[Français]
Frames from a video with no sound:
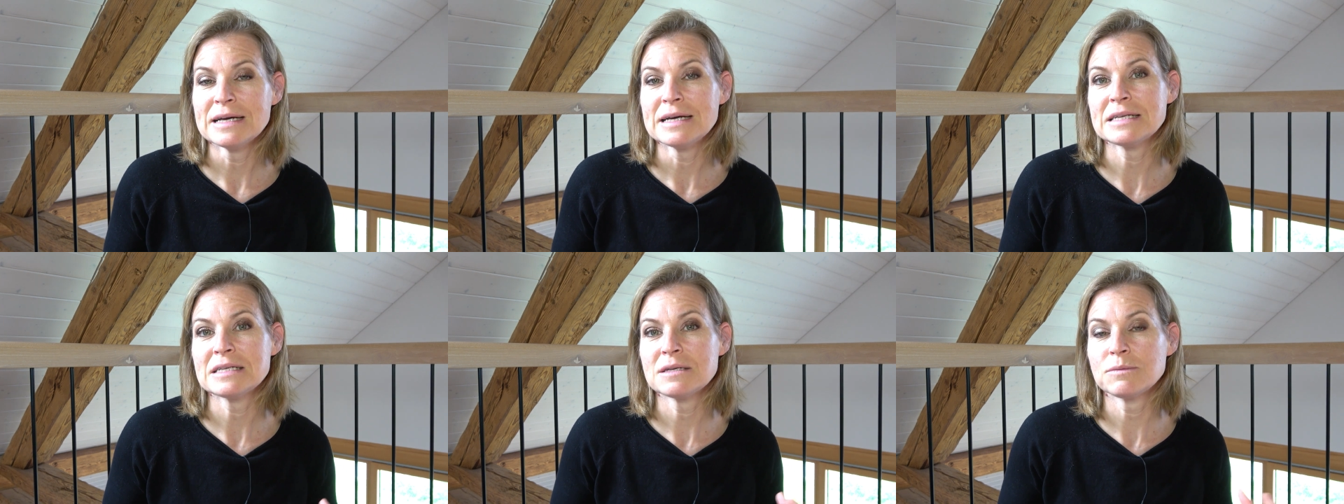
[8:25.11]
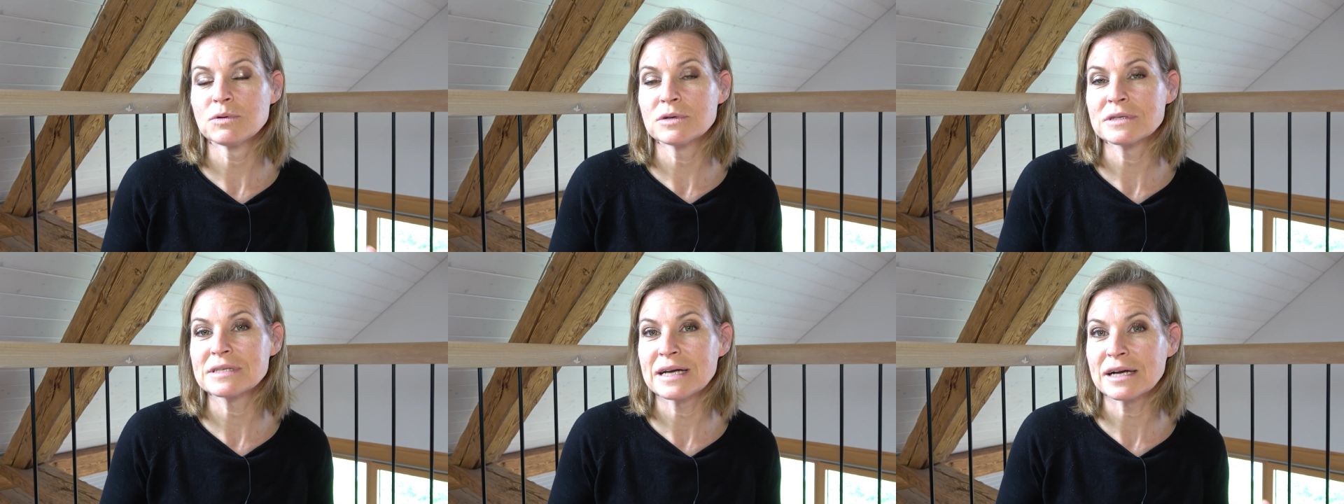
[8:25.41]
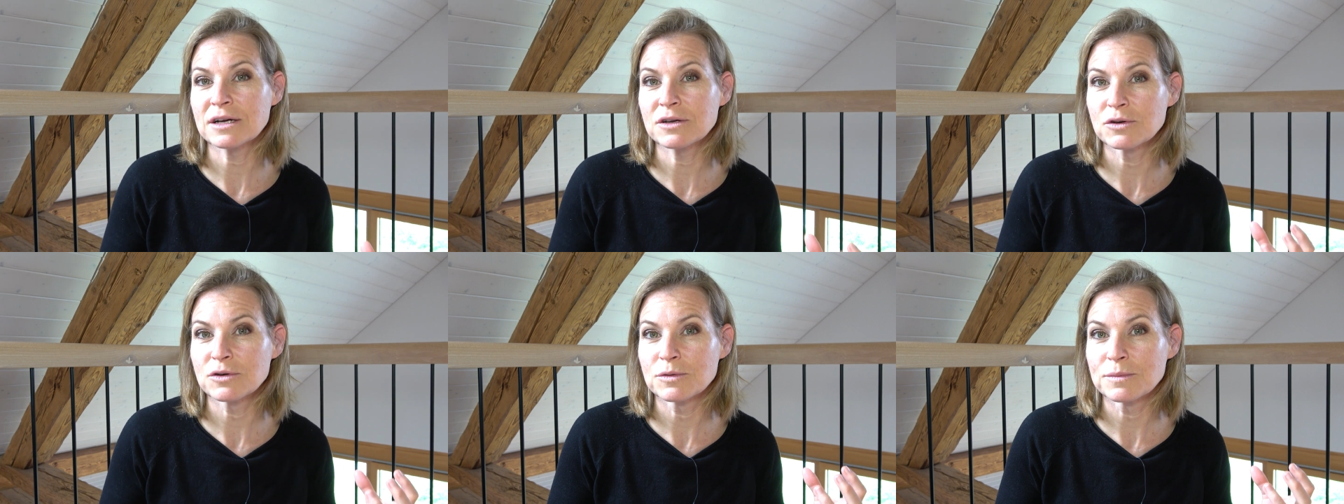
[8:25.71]
et c'est pour
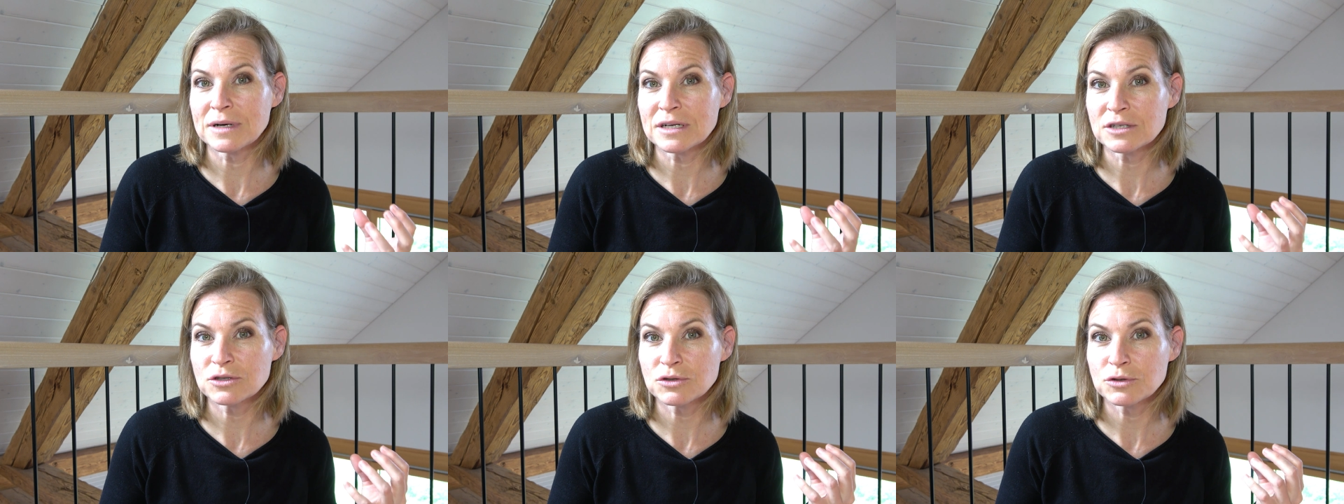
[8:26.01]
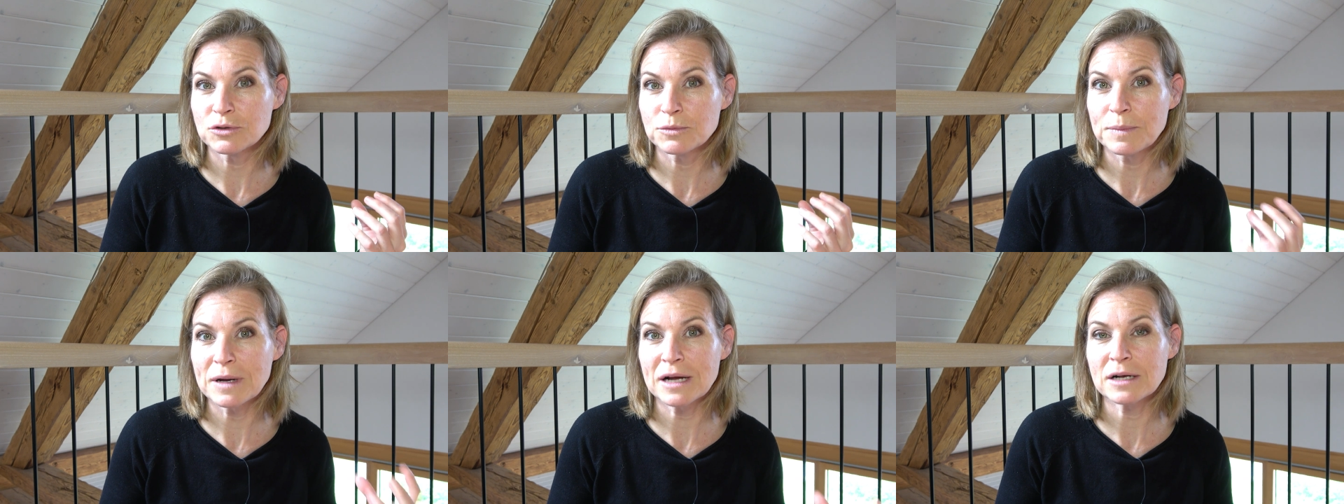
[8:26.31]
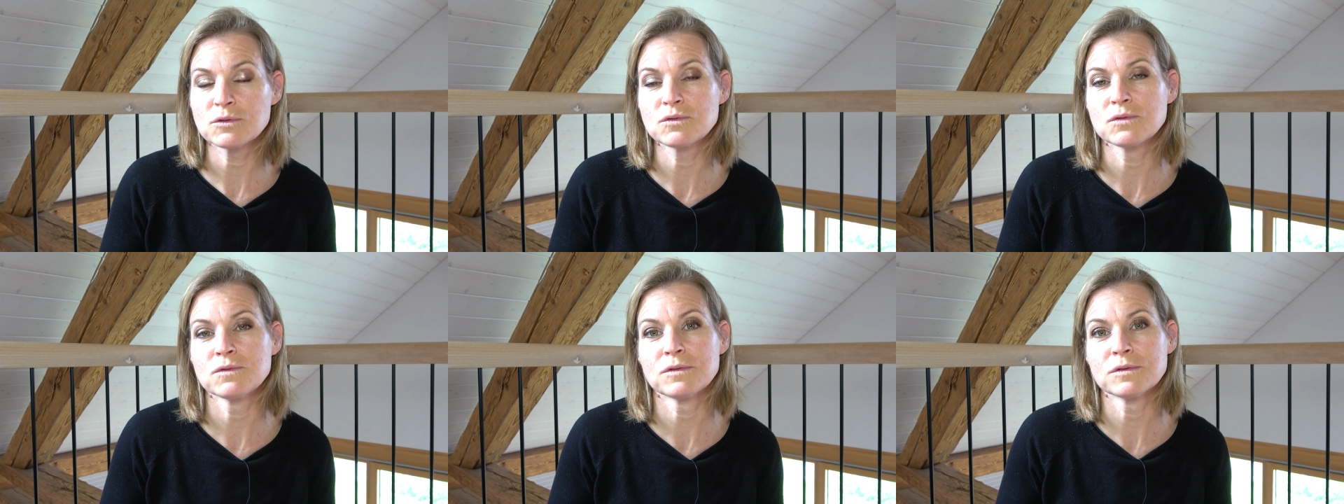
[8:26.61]
ça que ben, je
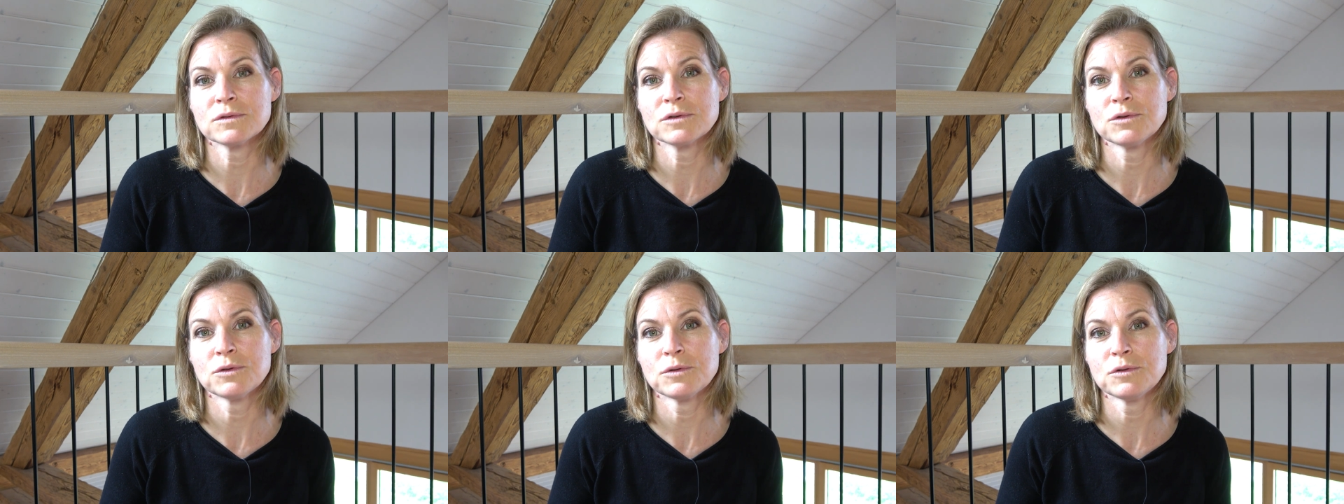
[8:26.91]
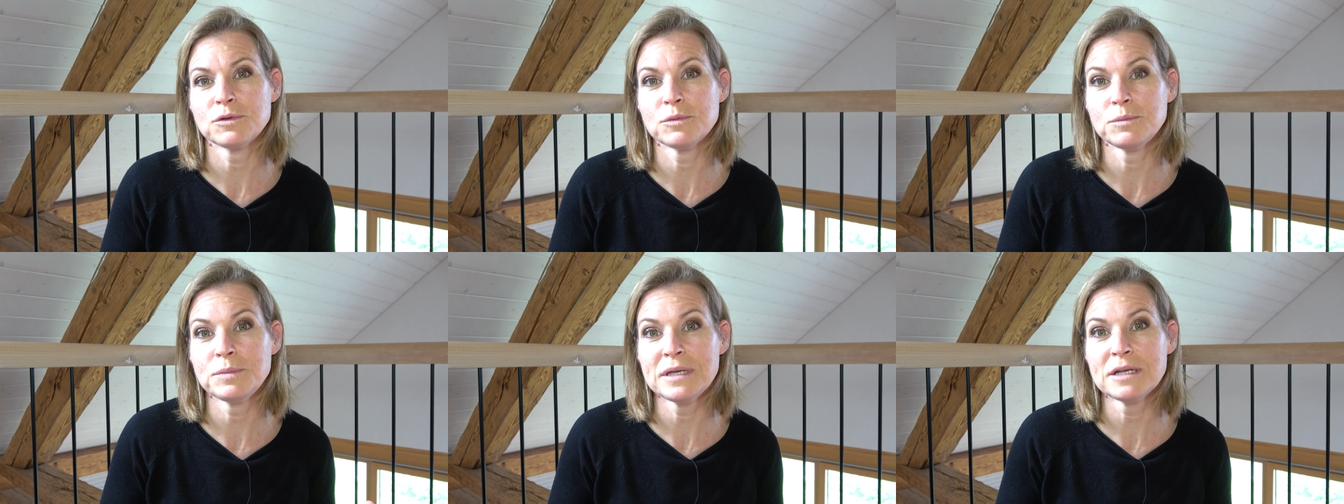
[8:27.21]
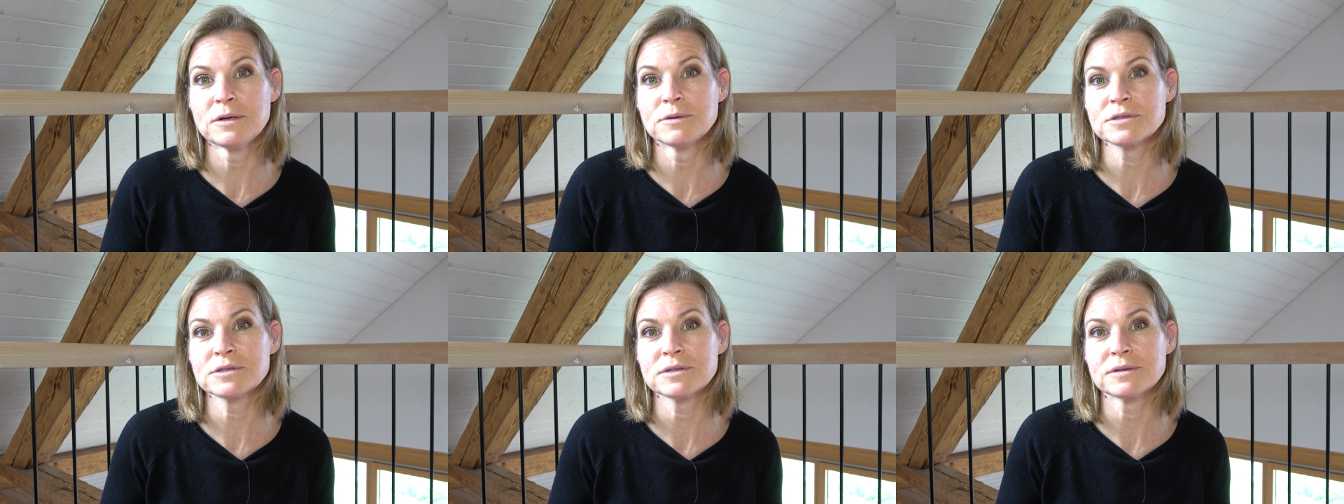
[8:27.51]
parle souvent de,
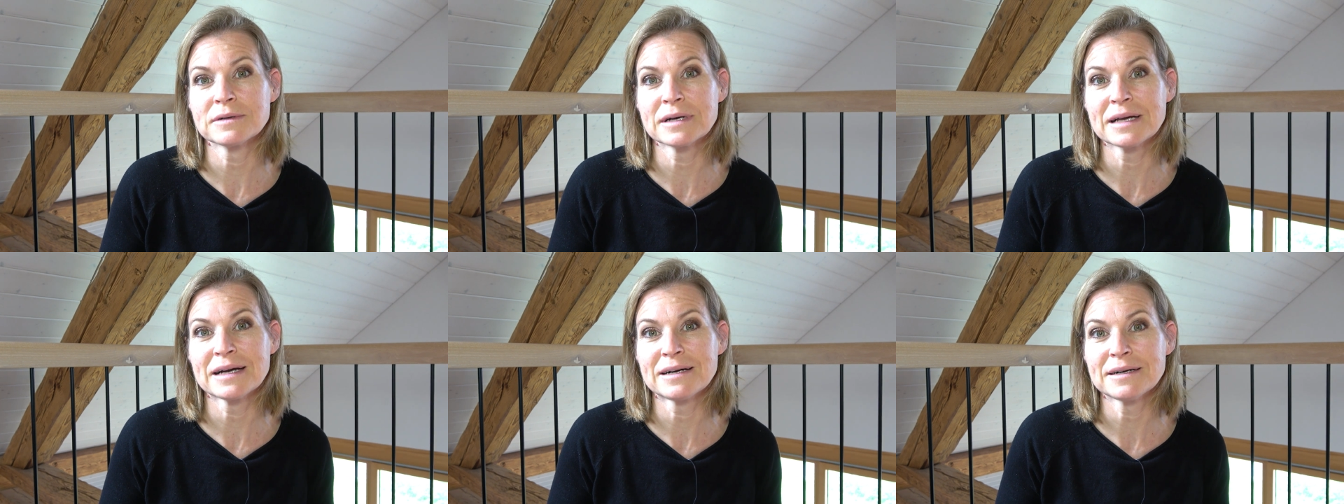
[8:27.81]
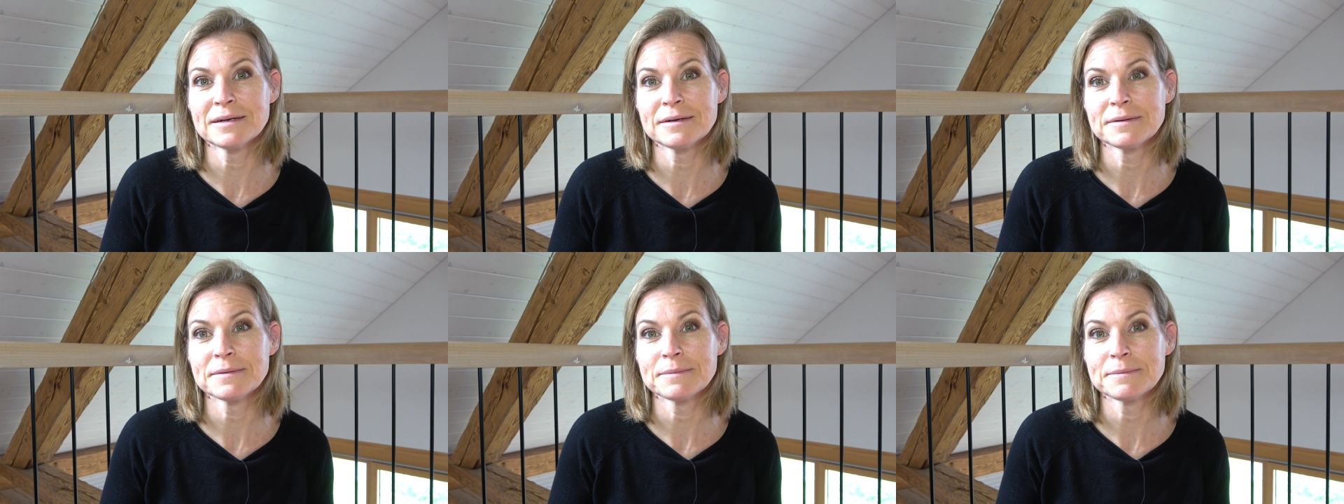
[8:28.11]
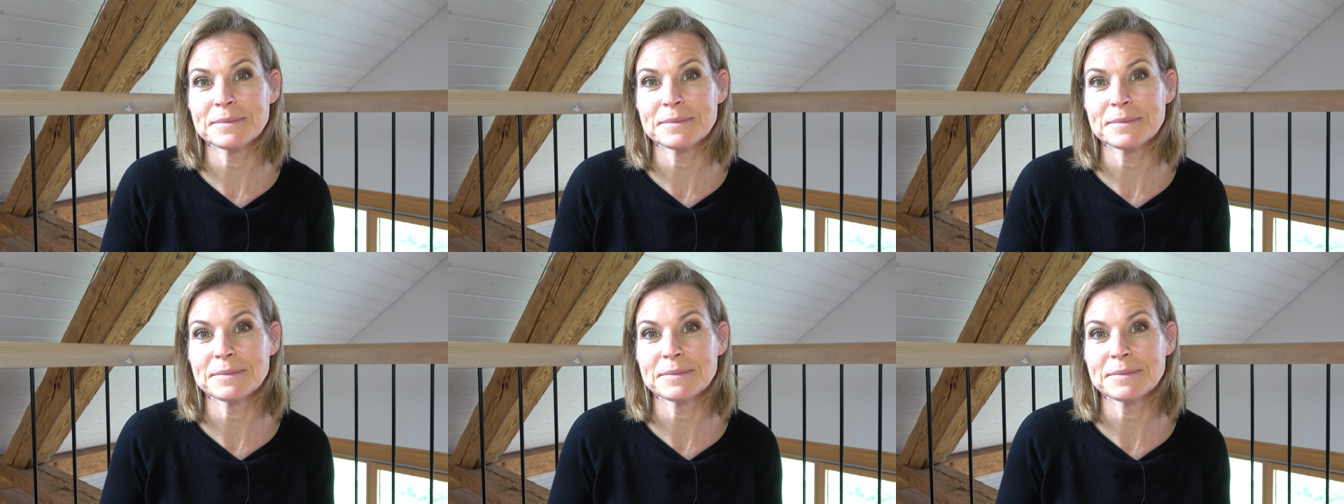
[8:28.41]
bilan sanguin,